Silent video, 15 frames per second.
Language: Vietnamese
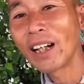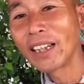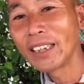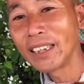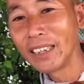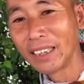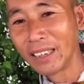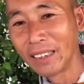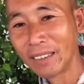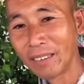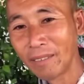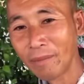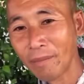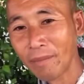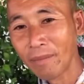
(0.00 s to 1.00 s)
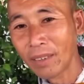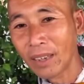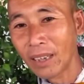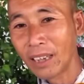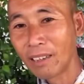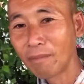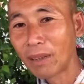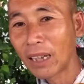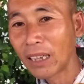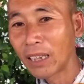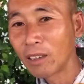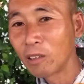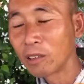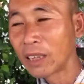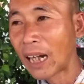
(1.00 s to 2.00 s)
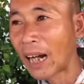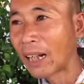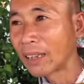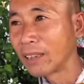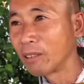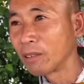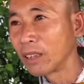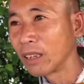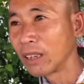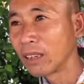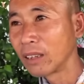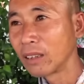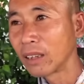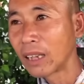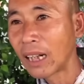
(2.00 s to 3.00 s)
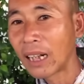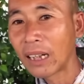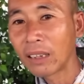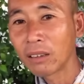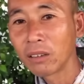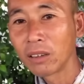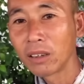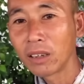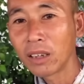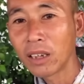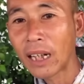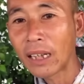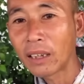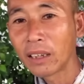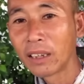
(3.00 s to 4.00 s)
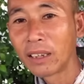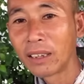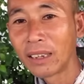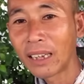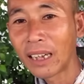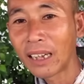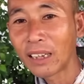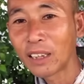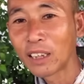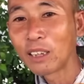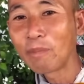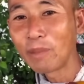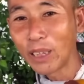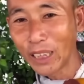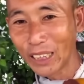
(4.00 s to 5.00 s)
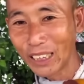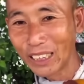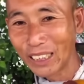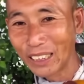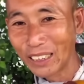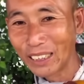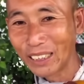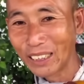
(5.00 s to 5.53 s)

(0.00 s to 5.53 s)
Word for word: sự sâu sắc của một người tu hành thực sự. Người luôn hướng về việc tu dưỡng bản thân và